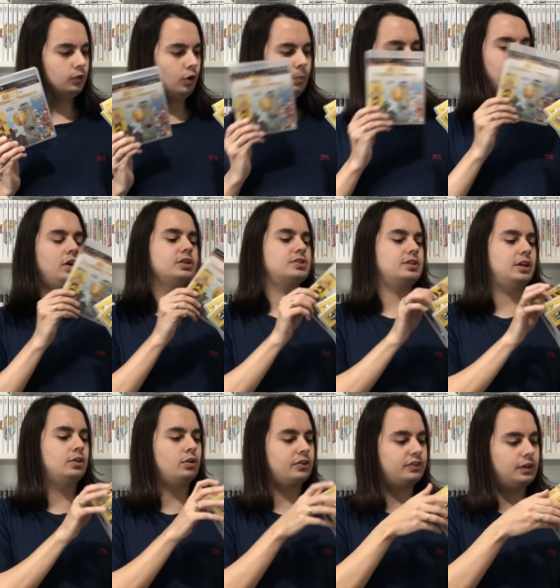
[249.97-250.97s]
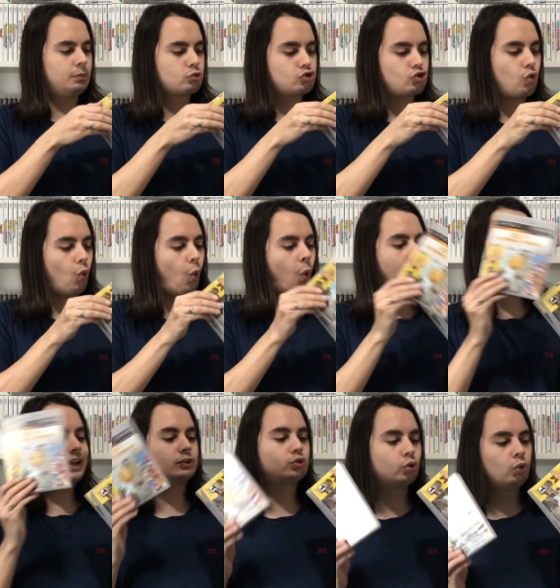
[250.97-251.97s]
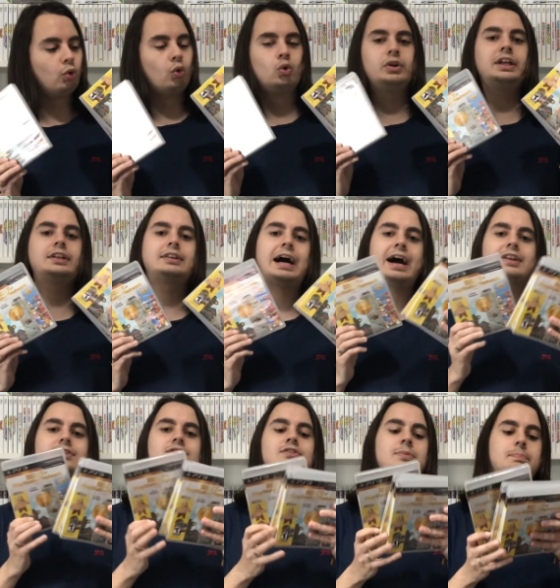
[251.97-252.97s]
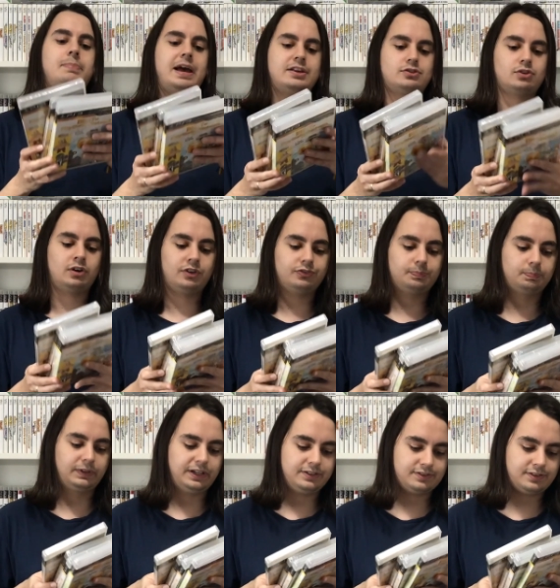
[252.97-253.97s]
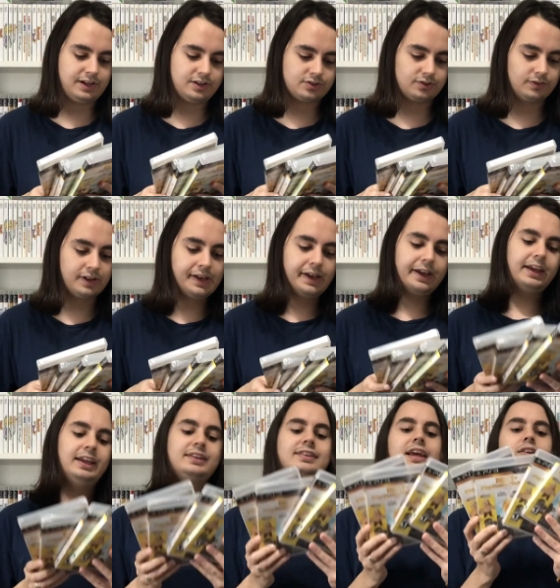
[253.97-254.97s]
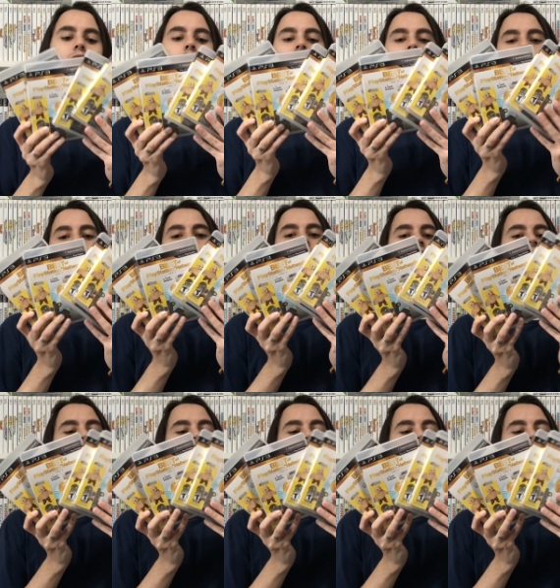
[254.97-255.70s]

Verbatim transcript: Ou melhor dizendo, nós temos quatro unidades de Best of PlayStation. E tem duas coisas